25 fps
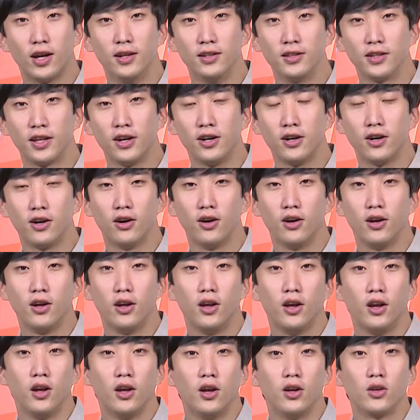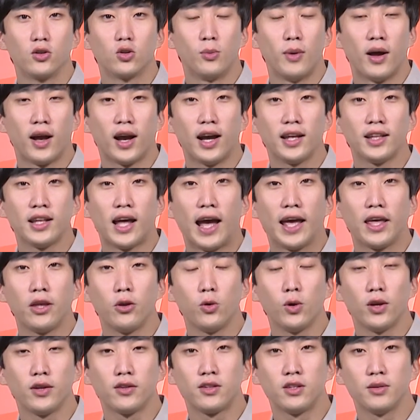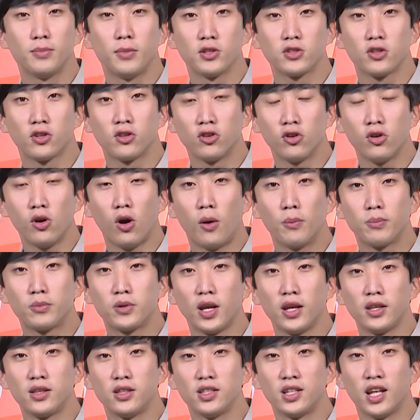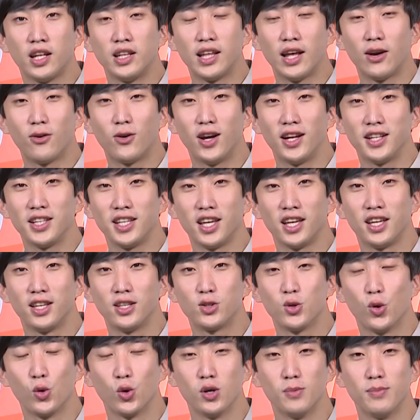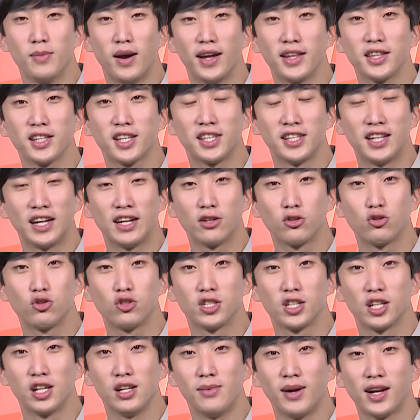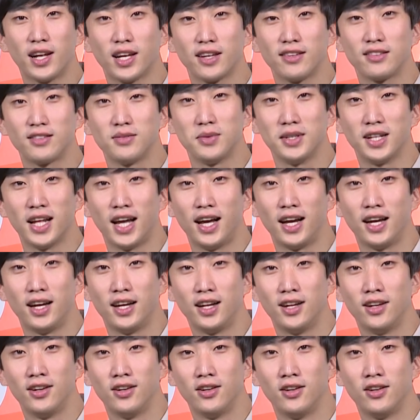하는데요. 조만간 iOS 버전으로 업데이트 된다고 하니 조금만 기다려주시길 바라겠습니다.